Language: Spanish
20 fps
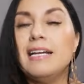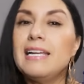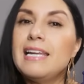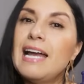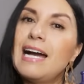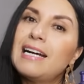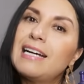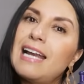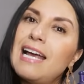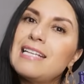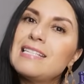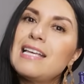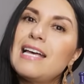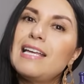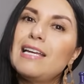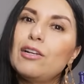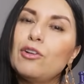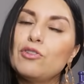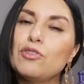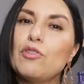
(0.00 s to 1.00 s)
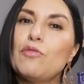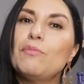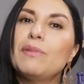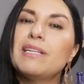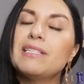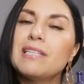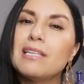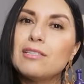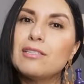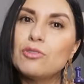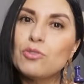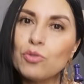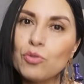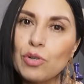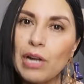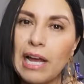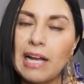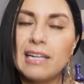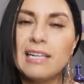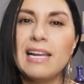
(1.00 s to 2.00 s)
La grasa de los hombres es
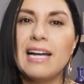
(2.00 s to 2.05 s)
dura,